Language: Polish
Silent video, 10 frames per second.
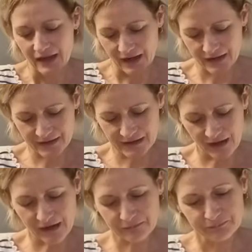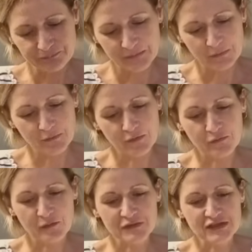Ale ja
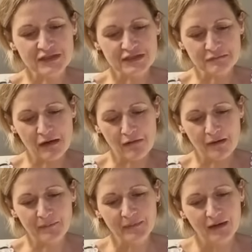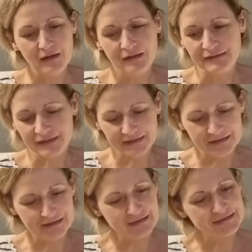powiem wam szczerze, miałam
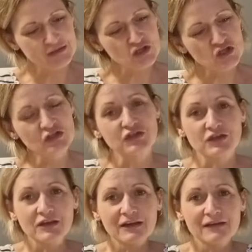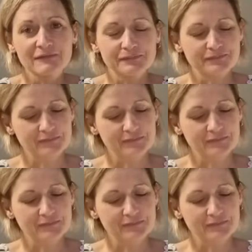taki zeszycik,